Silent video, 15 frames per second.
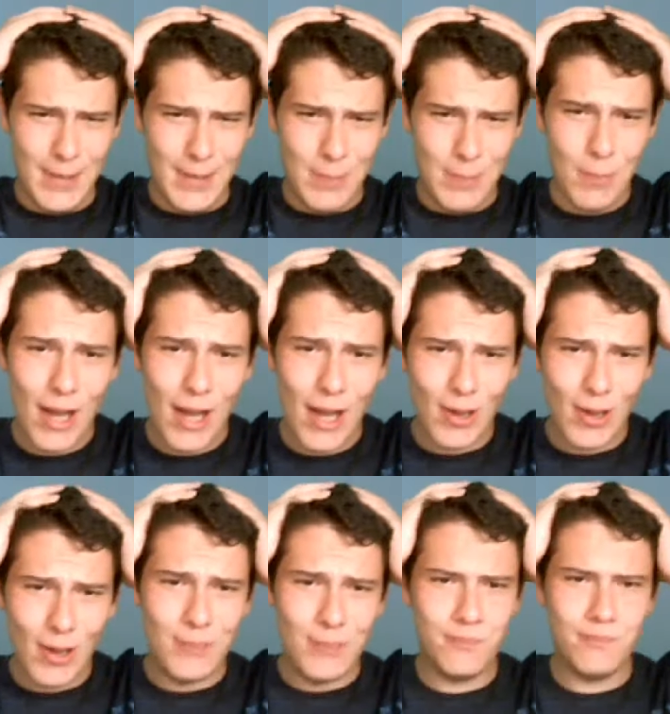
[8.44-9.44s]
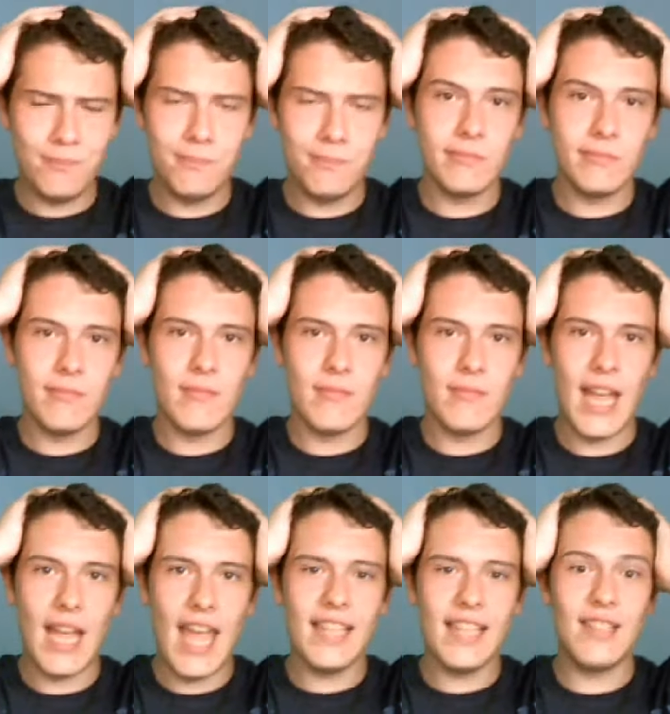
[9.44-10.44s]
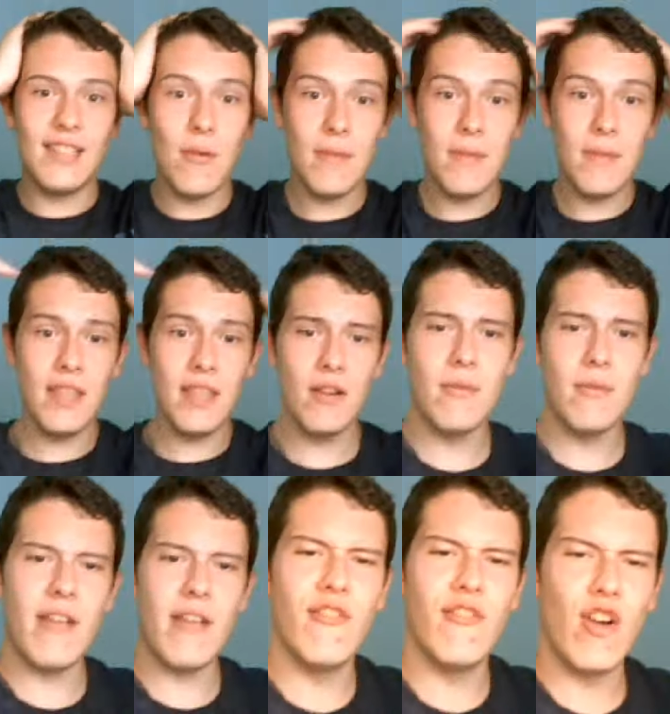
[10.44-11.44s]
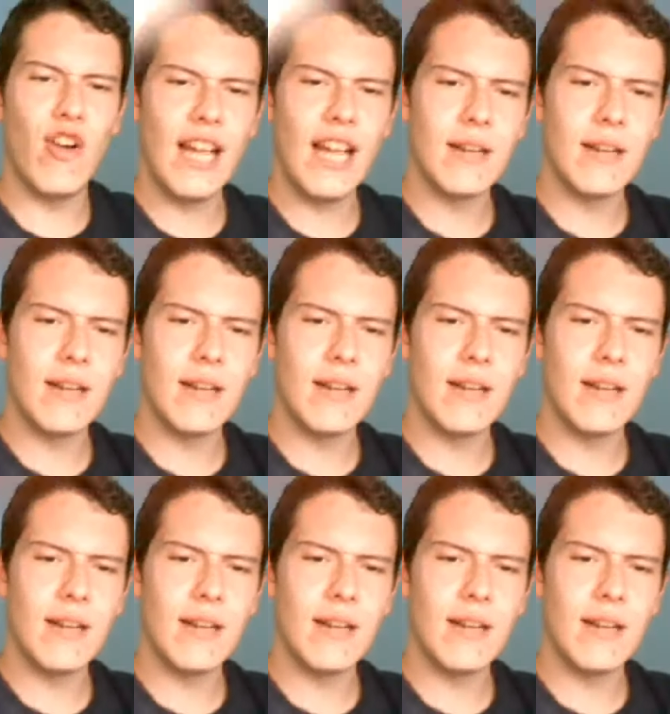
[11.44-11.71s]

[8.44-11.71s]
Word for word: Bueno, este es un vídeo voy a enfocar.